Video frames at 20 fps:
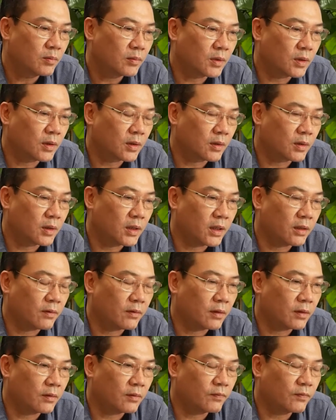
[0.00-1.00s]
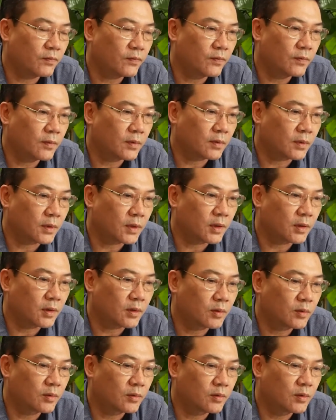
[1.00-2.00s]
ờ, để ờ,
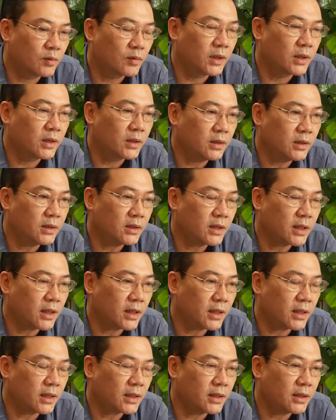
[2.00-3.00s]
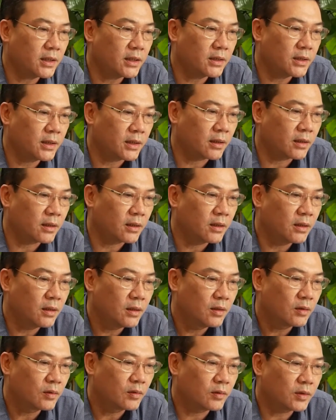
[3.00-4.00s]
cung ứng ra cái thị trường
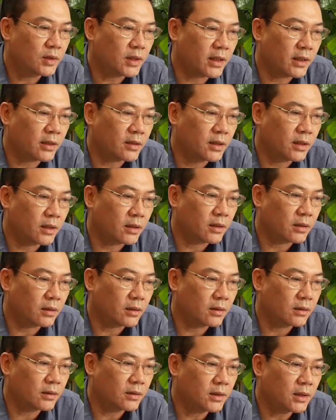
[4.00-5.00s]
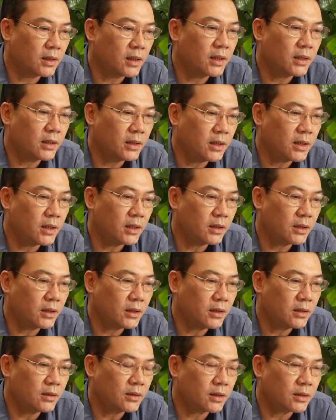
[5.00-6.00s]
cũng sẽ ảnh hưởng rất lớn đến
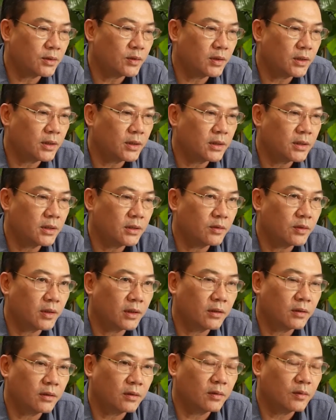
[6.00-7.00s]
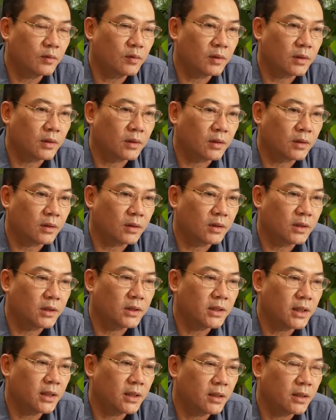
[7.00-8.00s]
cái sản xuất kinh doanh của người
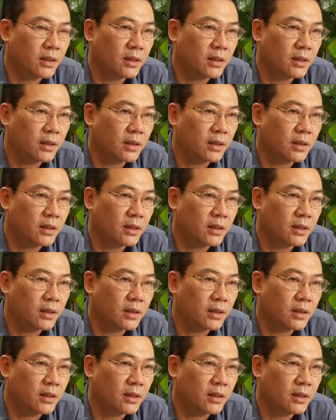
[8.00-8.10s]
dân